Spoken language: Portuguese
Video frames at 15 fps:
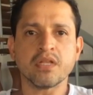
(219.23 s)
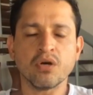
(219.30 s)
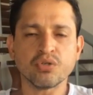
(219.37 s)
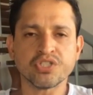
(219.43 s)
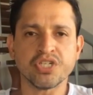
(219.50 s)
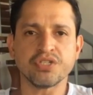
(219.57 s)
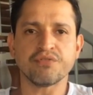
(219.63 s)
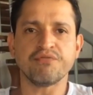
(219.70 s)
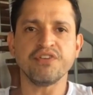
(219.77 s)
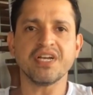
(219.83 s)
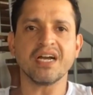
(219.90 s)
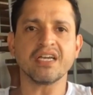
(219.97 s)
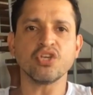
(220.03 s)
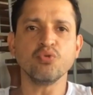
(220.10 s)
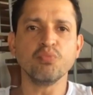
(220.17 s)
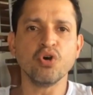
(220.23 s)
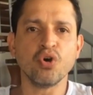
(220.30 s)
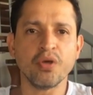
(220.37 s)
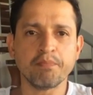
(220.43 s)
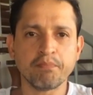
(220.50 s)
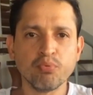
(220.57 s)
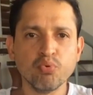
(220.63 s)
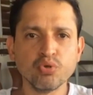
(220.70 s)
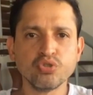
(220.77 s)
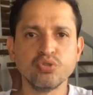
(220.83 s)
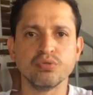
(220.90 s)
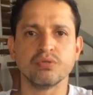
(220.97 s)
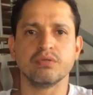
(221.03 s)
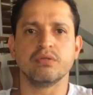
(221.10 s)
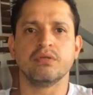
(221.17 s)
Então, gente, fica aqui o meu
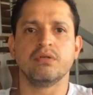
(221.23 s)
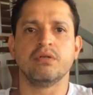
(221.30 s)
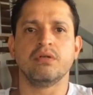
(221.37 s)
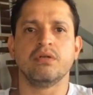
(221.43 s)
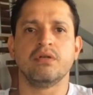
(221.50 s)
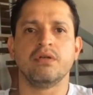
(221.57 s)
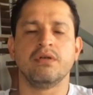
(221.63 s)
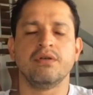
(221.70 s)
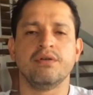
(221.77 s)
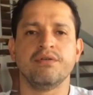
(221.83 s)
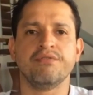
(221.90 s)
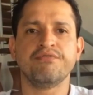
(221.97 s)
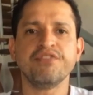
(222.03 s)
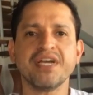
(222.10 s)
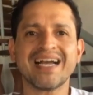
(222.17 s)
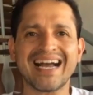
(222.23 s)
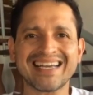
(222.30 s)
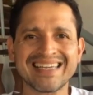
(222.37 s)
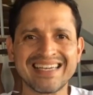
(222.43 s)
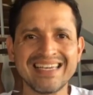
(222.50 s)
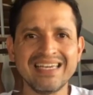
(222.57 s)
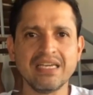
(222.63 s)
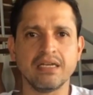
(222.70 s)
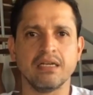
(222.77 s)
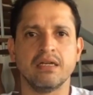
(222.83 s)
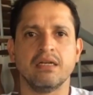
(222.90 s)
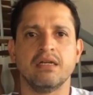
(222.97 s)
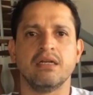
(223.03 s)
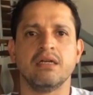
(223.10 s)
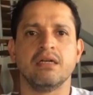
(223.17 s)
repúdio, fica aqui
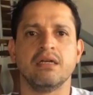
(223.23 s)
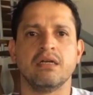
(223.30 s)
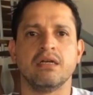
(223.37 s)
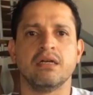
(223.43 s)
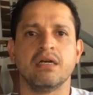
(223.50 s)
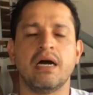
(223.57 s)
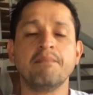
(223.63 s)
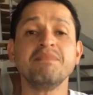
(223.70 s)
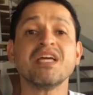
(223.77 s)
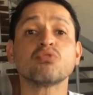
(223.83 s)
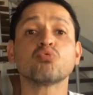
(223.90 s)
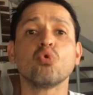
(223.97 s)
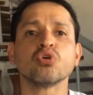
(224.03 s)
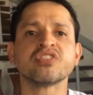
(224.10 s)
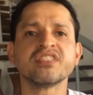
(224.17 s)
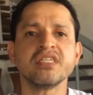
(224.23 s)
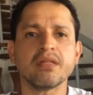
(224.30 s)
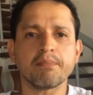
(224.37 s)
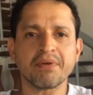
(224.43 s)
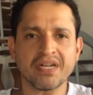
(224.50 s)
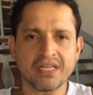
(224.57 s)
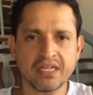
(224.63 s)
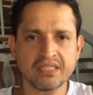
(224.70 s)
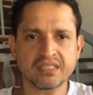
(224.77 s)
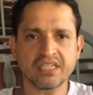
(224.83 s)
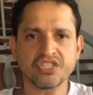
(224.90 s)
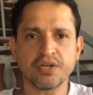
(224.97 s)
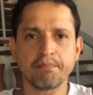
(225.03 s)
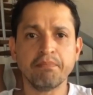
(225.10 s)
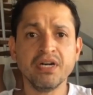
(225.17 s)
a minha torcida para que ele
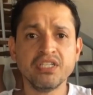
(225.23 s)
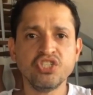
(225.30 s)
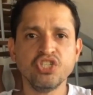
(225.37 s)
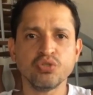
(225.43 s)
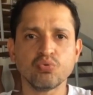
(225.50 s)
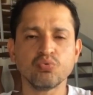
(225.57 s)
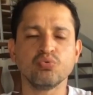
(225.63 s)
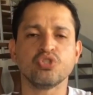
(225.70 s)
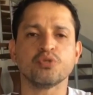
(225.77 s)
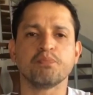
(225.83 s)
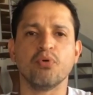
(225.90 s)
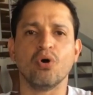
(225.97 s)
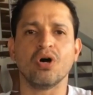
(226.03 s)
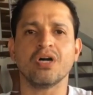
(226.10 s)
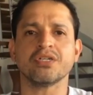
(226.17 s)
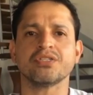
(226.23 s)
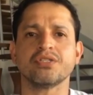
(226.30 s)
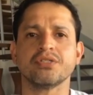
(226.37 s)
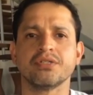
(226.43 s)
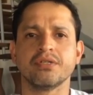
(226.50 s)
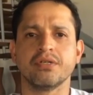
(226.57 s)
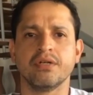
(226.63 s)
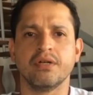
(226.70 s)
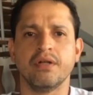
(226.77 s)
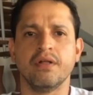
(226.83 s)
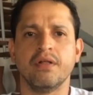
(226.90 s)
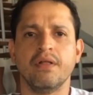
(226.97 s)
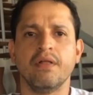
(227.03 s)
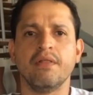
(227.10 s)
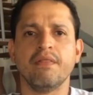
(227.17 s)
seja banido do esporte,
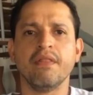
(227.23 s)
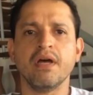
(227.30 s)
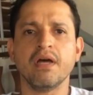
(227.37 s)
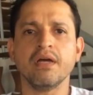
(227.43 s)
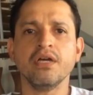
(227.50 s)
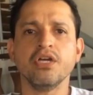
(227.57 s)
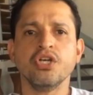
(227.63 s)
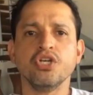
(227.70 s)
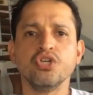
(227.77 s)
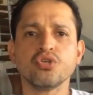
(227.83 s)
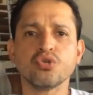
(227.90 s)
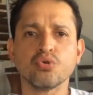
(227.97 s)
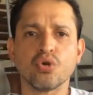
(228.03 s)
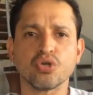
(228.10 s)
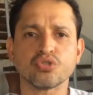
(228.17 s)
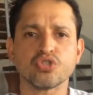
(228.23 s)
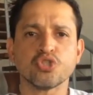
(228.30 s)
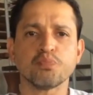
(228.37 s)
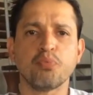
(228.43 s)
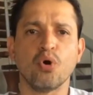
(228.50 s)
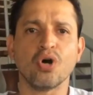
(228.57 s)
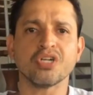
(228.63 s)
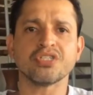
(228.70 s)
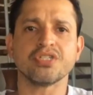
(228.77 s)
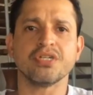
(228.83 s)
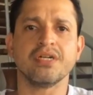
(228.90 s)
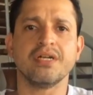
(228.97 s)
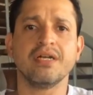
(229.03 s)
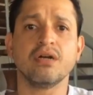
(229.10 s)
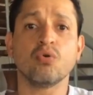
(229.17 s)
né? E que o nosso esporte
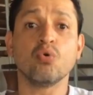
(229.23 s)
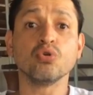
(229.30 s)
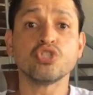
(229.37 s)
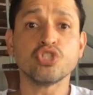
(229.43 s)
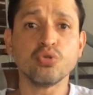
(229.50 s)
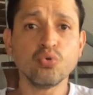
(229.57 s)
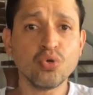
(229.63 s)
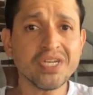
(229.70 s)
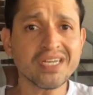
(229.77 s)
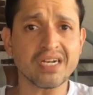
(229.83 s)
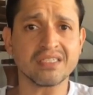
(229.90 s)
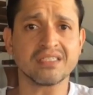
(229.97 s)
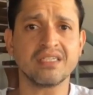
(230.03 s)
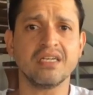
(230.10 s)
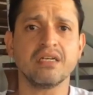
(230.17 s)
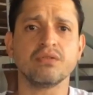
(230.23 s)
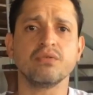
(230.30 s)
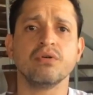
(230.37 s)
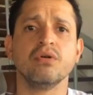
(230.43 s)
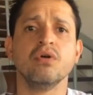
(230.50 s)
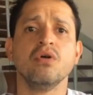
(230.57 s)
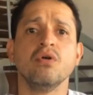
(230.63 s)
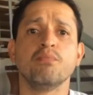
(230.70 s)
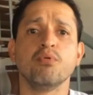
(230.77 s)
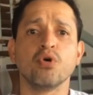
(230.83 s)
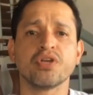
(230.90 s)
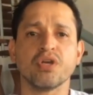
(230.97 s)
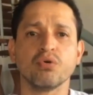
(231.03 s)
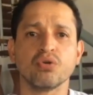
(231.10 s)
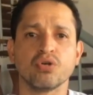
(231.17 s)
continue crescendo,
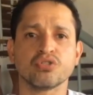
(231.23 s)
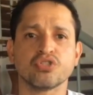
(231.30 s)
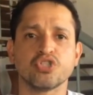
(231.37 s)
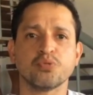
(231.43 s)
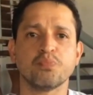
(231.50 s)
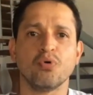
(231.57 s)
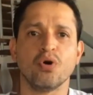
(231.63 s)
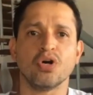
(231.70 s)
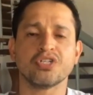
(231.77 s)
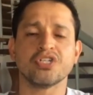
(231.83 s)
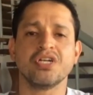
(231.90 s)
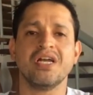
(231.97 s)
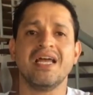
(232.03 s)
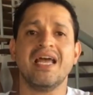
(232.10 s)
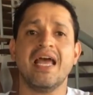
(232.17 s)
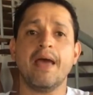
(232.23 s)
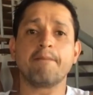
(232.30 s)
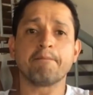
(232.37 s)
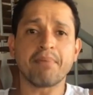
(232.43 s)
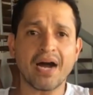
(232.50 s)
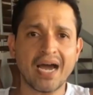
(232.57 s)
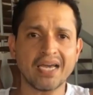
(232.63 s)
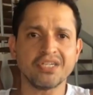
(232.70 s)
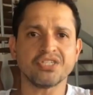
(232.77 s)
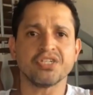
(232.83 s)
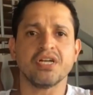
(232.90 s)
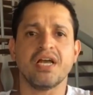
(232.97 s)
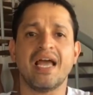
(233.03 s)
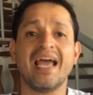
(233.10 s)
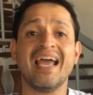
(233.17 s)
porque o nosso esporte é
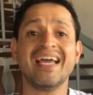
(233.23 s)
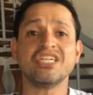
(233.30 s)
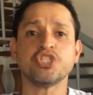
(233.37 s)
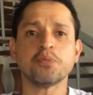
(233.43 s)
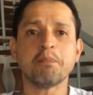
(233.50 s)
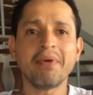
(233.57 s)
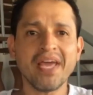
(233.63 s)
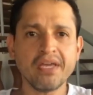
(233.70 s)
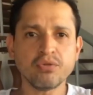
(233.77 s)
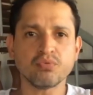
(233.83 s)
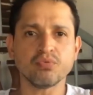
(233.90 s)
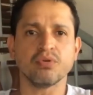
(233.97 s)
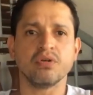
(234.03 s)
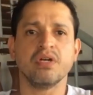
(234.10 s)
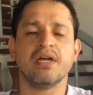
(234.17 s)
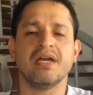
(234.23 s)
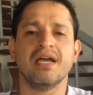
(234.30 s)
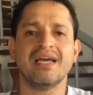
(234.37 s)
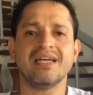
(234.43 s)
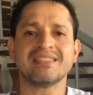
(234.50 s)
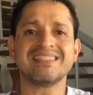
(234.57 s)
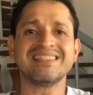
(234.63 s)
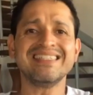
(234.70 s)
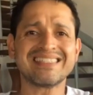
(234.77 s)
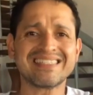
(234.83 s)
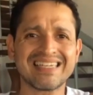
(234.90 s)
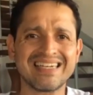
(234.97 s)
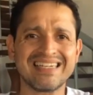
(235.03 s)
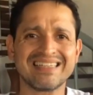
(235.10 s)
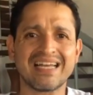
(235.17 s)
paz, é respeito, é
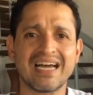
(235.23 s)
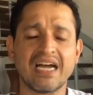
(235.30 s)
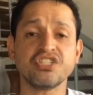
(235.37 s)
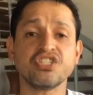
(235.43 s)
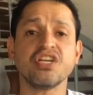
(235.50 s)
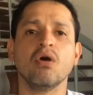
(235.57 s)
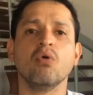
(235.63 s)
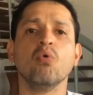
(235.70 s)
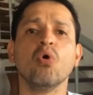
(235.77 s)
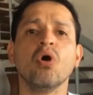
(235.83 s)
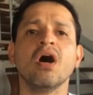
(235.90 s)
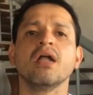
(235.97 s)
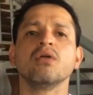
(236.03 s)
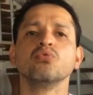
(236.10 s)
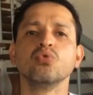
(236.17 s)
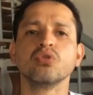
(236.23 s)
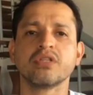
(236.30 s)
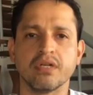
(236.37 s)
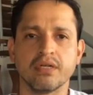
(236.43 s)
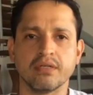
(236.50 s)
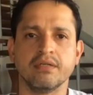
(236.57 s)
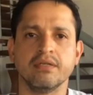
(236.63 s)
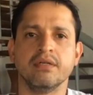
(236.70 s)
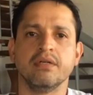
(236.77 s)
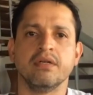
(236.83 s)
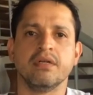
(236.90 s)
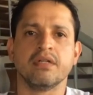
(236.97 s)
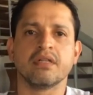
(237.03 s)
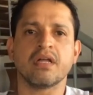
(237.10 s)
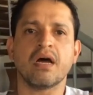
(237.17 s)
sinceridade, é honra à luta.
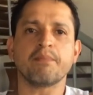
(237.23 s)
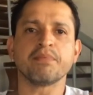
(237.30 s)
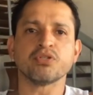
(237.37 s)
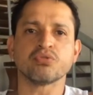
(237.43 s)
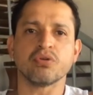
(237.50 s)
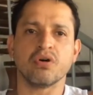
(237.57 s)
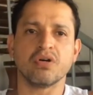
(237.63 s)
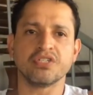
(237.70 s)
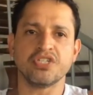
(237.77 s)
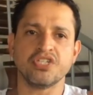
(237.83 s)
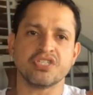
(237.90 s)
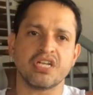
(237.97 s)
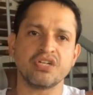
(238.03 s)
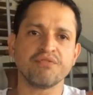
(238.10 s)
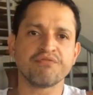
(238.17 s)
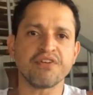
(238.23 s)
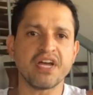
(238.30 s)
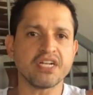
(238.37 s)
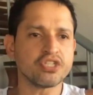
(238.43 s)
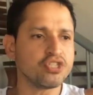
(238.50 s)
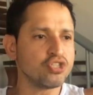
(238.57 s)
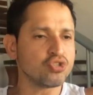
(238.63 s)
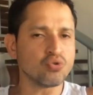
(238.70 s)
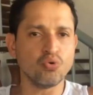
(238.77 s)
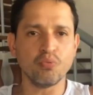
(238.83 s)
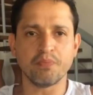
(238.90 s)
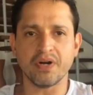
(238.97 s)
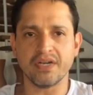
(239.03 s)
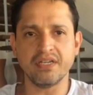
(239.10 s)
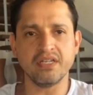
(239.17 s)
Tá, pessoal? A gente está de férias,
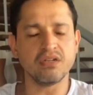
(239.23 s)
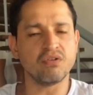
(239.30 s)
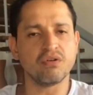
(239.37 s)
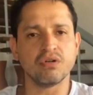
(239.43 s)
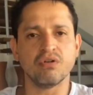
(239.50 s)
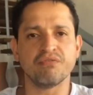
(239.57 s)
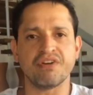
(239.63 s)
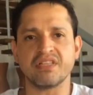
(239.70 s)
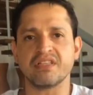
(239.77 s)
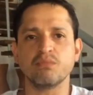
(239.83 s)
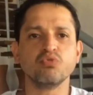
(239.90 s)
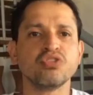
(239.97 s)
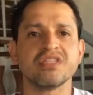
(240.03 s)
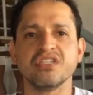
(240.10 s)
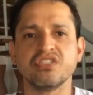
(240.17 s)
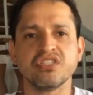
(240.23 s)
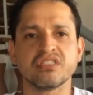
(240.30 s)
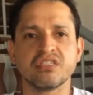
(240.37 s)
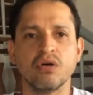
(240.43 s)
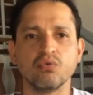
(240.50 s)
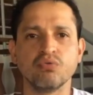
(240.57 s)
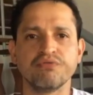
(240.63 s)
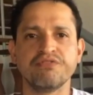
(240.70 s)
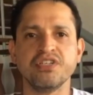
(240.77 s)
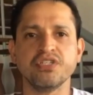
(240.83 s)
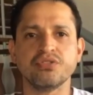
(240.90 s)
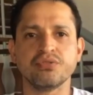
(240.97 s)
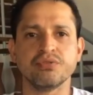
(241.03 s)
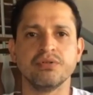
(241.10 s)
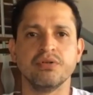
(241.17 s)
desculpa aí, não, não vai muita edição no
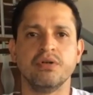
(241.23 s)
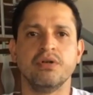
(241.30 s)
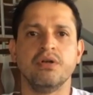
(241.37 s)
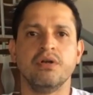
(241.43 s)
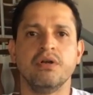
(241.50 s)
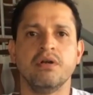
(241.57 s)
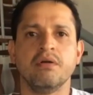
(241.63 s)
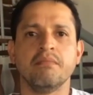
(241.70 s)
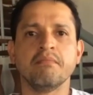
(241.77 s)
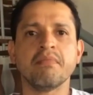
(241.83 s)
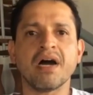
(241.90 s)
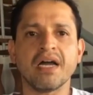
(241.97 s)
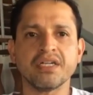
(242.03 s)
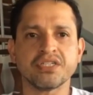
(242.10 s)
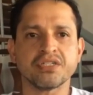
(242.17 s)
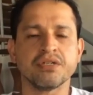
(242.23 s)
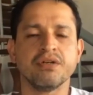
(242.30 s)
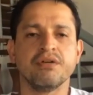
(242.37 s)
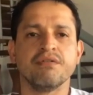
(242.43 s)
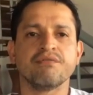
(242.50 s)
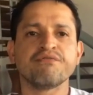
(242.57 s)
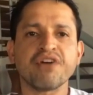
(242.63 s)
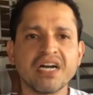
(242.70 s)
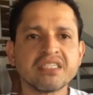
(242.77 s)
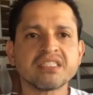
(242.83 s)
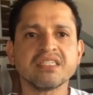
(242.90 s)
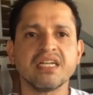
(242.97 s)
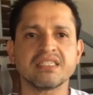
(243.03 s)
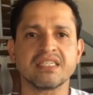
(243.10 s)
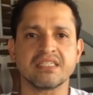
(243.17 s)
vídeo, mas faz
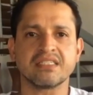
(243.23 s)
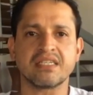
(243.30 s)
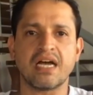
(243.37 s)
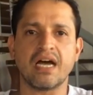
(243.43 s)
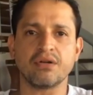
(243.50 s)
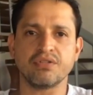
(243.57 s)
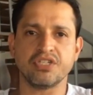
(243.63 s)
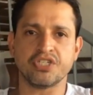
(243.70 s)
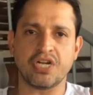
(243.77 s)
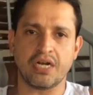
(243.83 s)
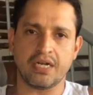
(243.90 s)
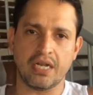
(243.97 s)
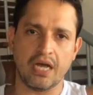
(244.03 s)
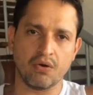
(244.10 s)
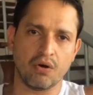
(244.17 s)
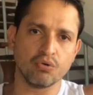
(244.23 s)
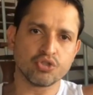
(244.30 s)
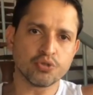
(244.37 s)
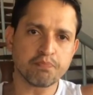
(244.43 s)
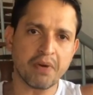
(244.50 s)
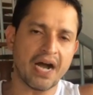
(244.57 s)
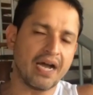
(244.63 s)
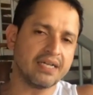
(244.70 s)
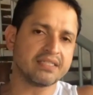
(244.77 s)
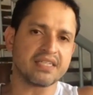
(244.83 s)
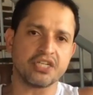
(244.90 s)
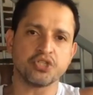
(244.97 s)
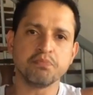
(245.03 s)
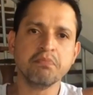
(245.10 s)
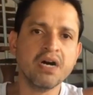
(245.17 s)
se necessário deixar claro aos pais,
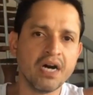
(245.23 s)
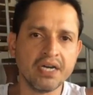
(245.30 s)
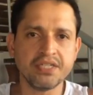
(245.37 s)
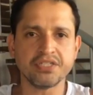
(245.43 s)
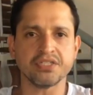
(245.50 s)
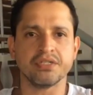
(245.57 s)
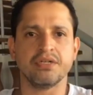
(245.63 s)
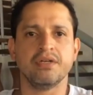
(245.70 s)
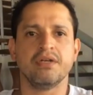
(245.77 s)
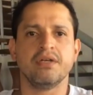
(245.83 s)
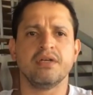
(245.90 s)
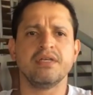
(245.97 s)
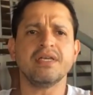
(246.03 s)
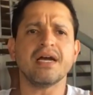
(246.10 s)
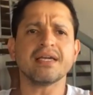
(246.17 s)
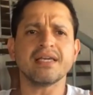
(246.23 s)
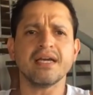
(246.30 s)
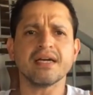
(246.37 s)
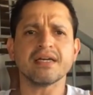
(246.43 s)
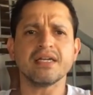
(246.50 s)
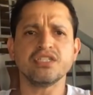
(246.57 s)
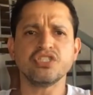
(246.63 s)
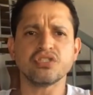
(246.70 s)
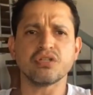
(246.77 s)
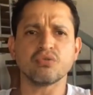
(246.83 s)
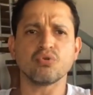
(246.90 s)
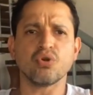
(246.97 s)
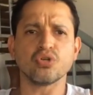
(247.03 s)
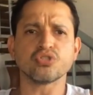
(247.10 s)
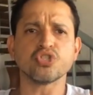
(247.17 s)
às mães e a quem acredita
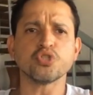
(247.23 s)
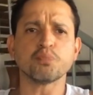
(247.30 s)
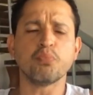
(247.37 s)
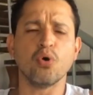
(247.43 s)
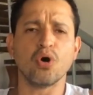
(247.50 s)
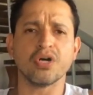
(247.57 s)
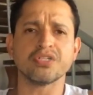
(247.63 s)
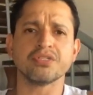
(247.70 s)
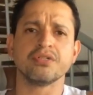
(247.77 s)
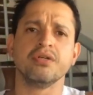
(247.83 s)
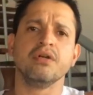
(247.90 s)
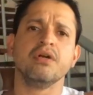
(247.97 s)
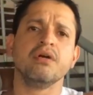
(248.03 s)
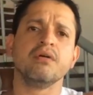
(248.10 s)
no nosso esporte.